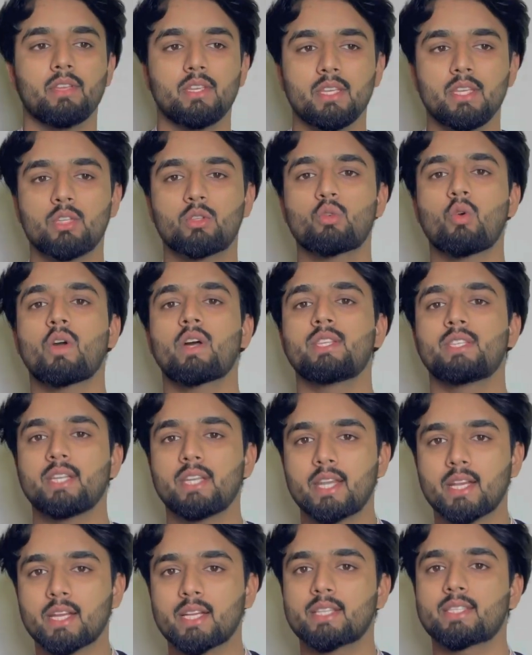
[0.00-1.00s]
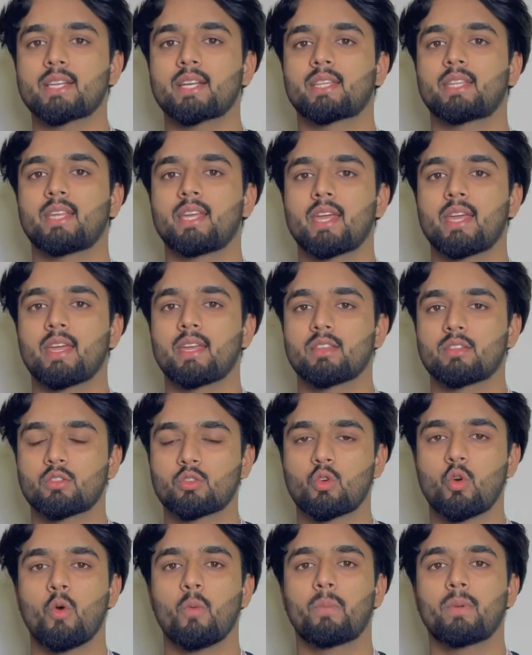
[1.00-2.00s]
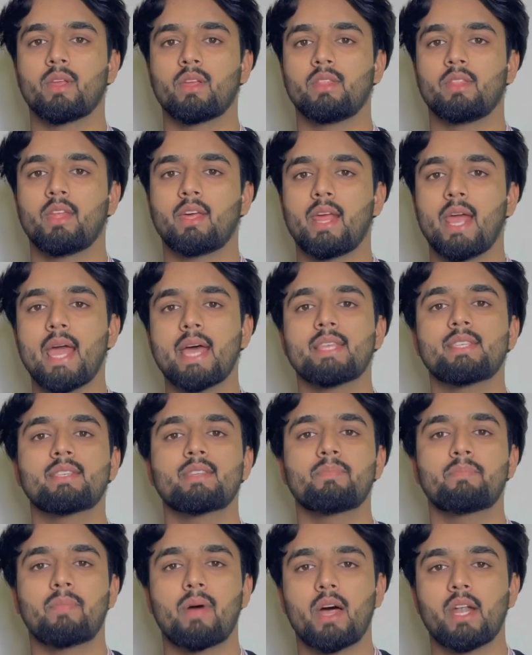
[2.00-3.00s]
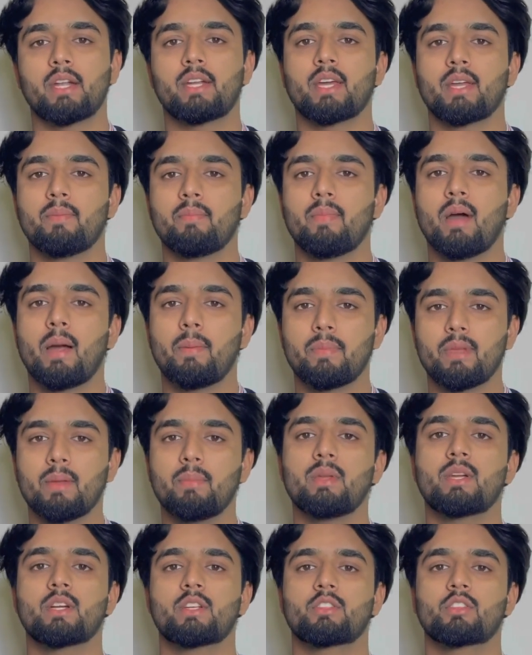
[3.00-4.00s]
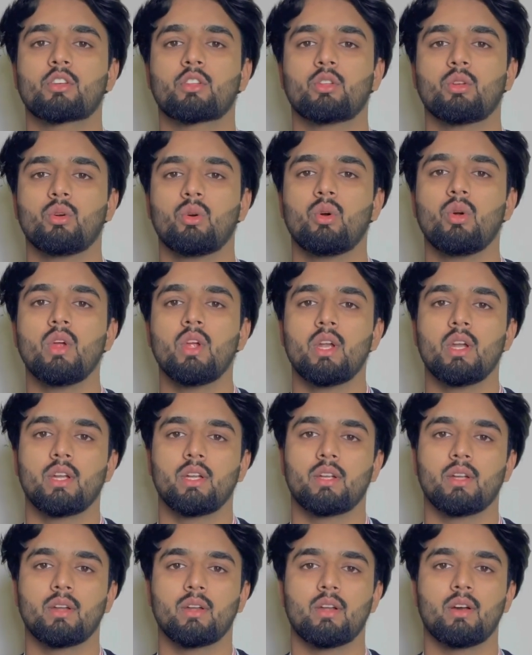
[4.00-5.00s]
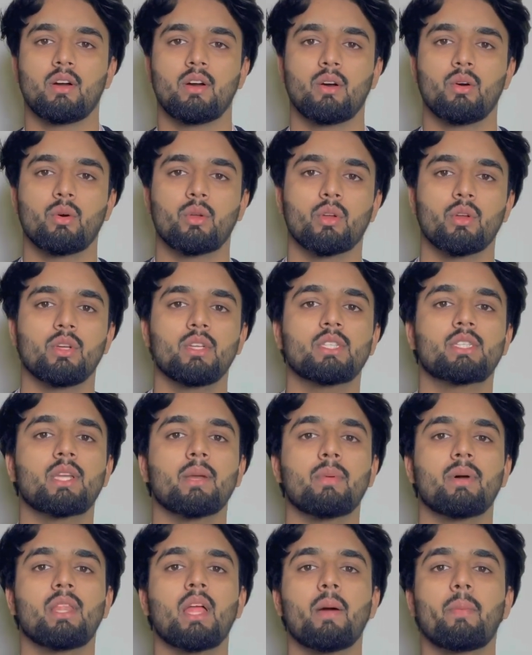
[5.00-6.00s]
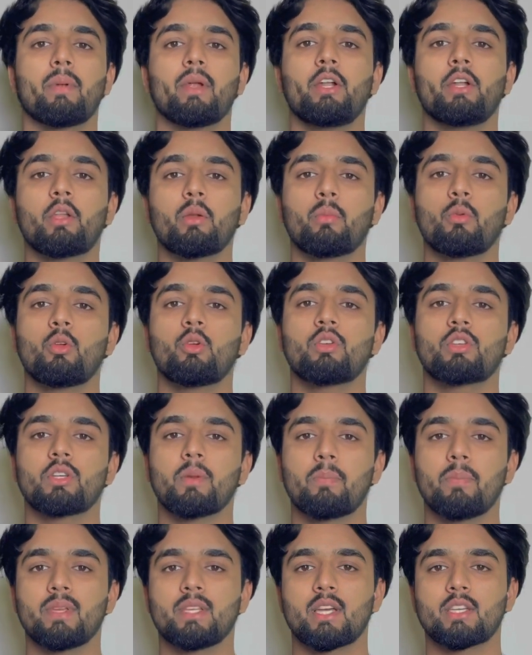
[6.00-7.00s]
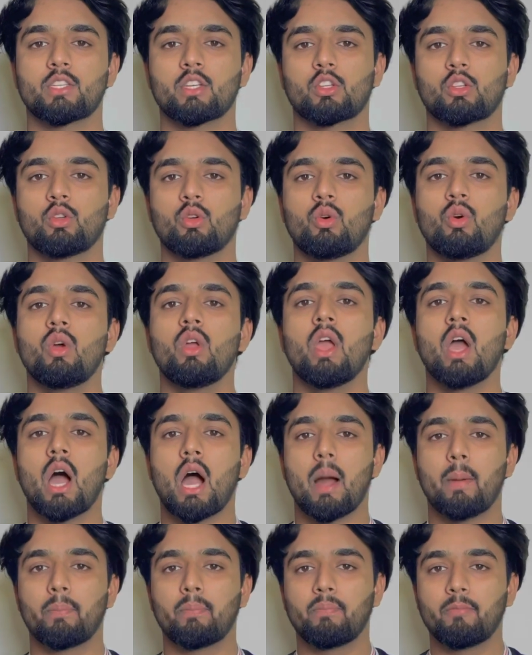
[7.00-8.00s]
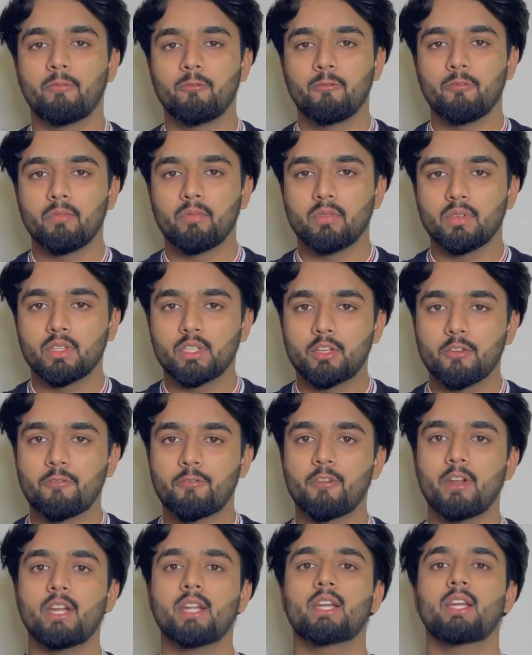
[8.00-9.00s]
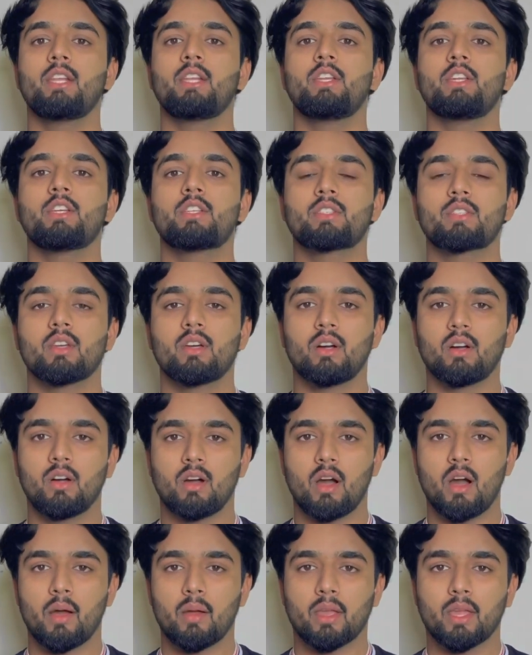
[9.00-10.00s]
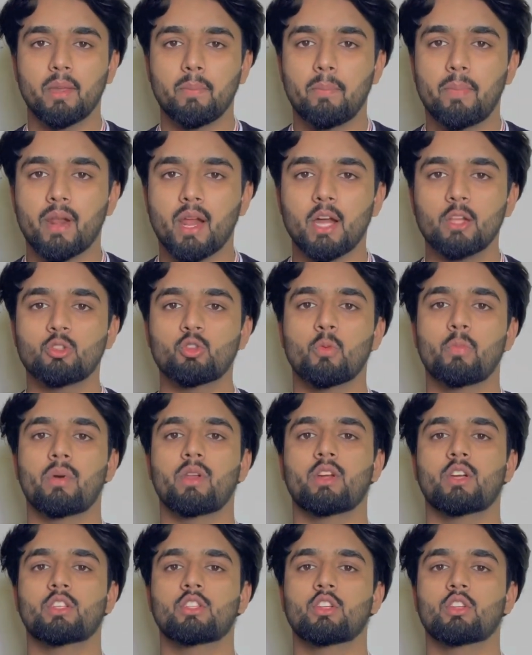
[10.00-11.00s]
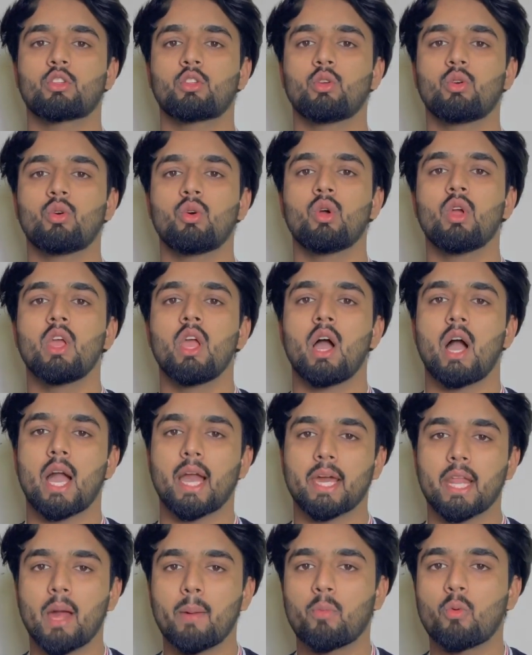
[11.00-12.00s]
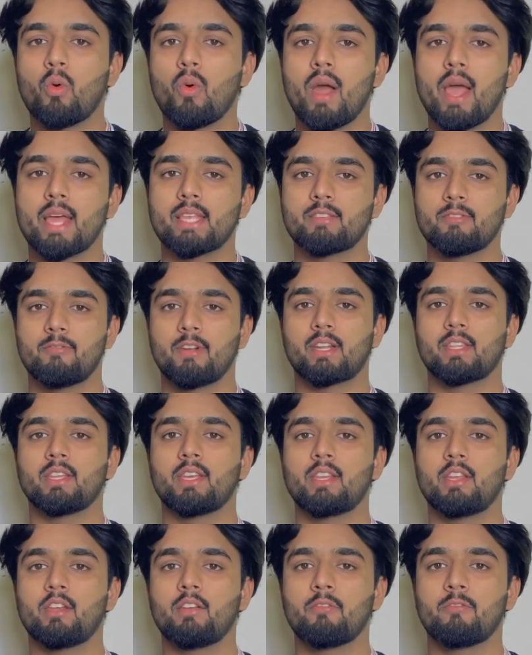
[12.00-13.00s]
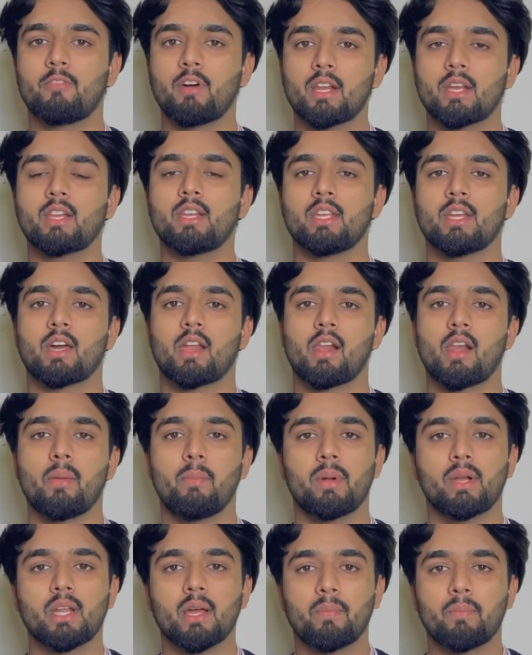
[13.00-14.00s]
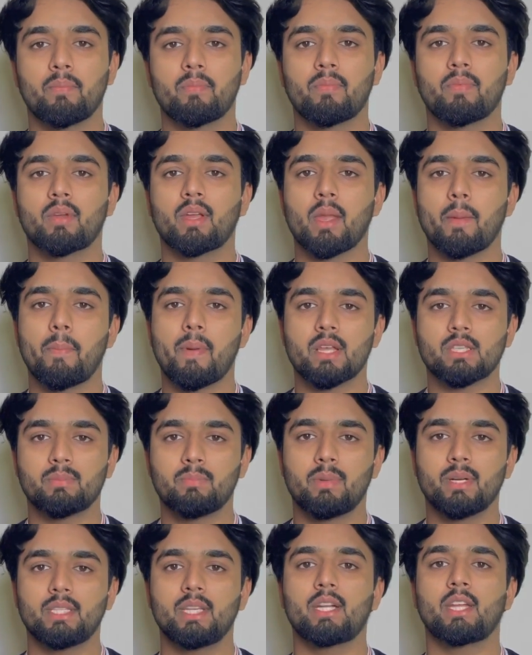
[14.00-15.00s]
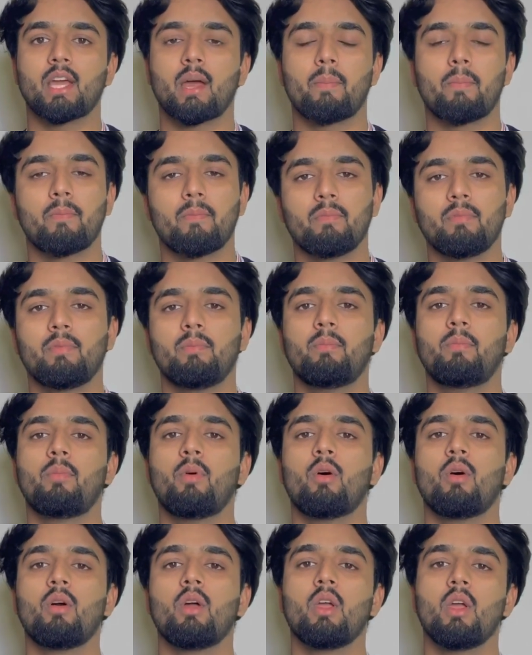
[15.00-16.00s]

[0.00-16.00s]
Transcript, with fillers: इसको कंसीडर कर सकते हैं स्कोप के अंदर एज ए पार्ट टाइम आप ये भी कर सकते हो और इसके बाद आप एंटरप्रेन्योरशिप में जा सकते हो आप डिफरेंट क्लिनिक्स आपकी ब्रांच ओपन कर सकते हो अगर आपको एज ए वेटनेरियन वर्क नहीं करना बट आपके पास बजट है आप तो